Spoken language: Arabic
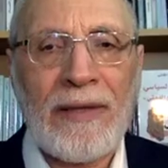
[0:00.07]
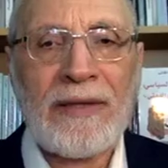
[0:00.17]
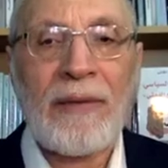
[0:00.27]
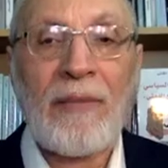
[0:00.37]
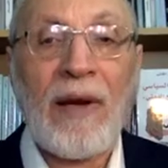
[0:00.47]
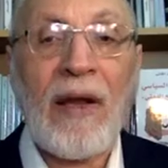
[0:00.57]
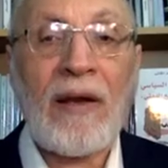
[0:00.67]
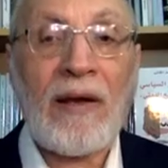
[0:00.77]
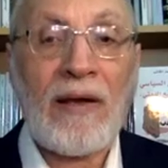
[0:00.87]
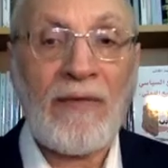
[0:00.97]

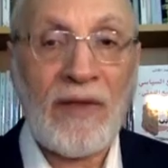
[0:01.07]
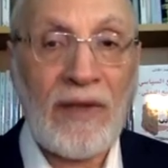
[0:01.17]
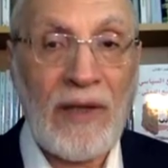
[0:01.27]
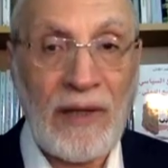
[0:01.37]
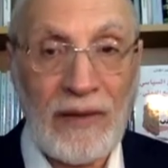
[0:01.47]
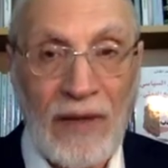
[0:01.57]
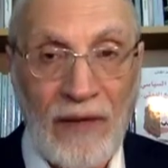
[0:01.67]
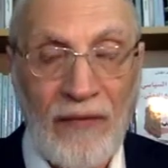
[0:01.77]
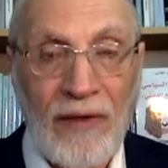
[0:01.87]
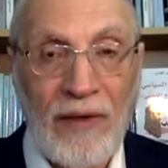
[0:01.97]
استمرار الفتنة
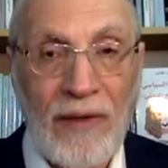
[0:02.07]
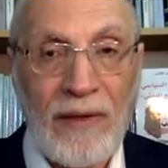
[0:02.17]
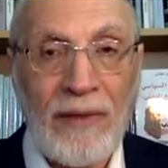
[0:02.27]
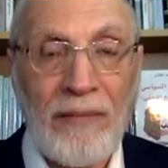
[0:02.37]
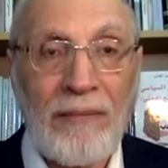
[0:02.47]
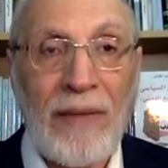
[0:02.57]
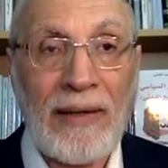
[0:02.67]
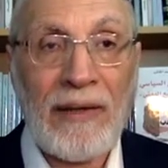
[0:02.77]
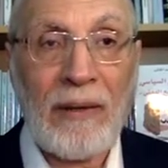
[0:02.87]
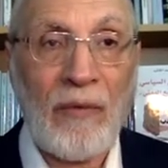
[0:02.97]
الطائفية
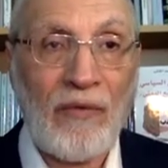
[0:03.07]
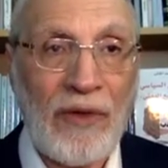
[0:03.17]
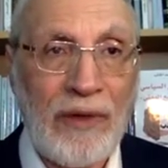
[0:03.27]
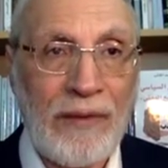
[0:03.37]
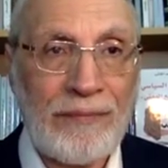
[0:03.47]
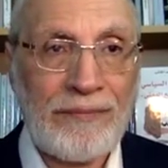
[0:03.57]
بعد المفيد